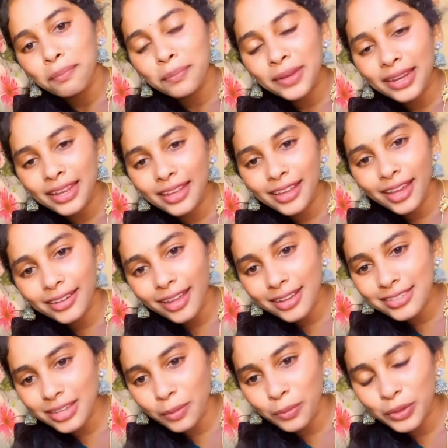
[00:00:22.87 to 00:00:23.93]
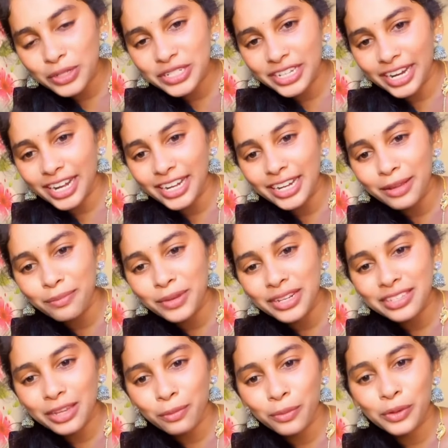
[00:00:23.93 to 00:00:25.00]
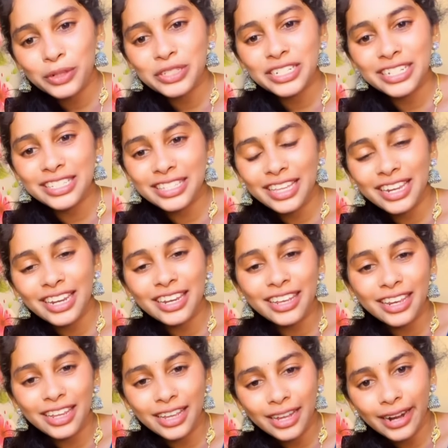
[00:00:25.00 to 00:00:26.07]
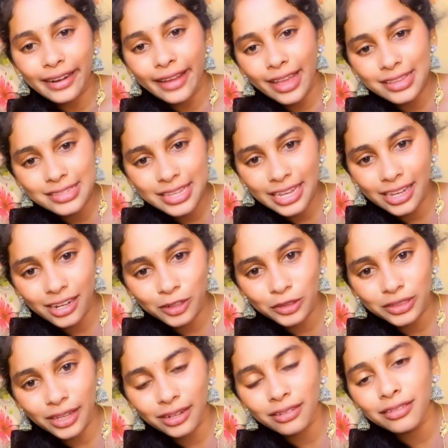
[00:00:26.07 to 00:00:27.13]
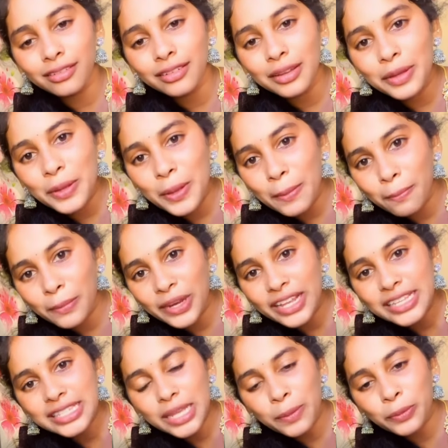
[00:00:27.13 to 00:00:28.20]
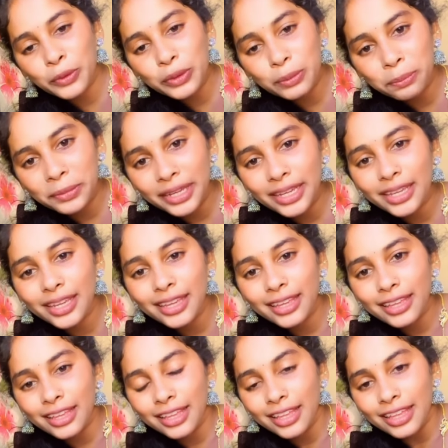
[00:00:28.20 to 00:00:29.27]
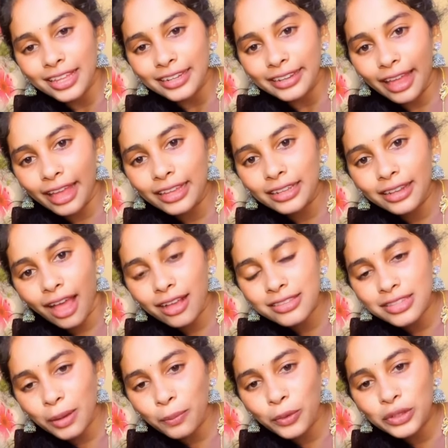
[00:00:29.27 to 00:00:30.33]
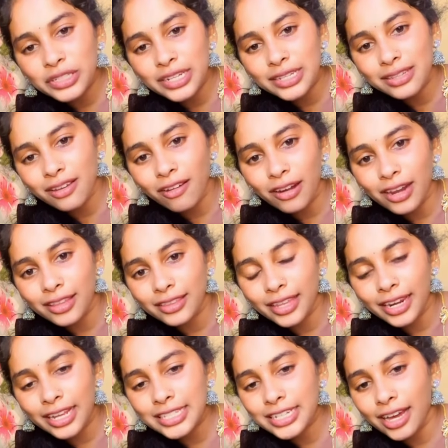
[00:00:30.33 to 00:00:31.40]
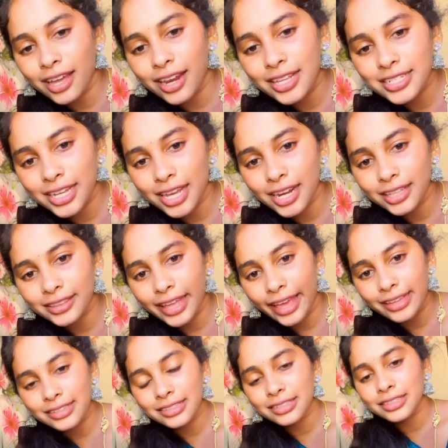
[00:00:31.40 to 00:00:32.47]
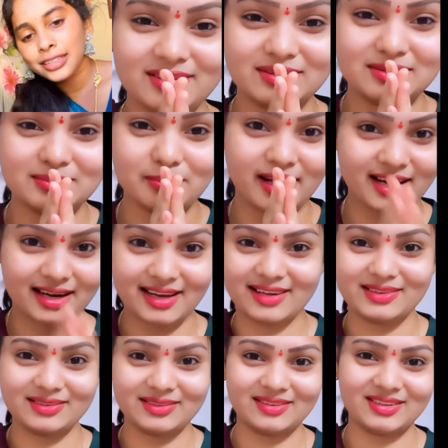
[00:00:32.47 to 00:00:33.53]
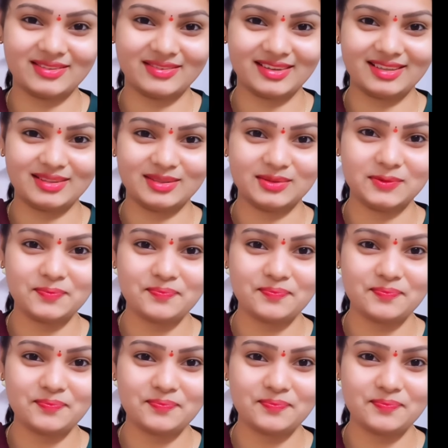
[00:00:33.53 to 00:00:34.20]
మీరు ఇంకా నాకు సపోర్ట్ చేయండి మీరు సపోర్ట్ చేస్తేనే నేను ఇంకా డ్యాన్స్ చేయగలుగుతాను ప్లీజ్ సపోర్ట్ మీ నాకు సపోర్ట్ చేసే వాళ్ళందరికీ చాలా చాలా థ్యాంక్స్ మన అనుకున్న వాళ్ళు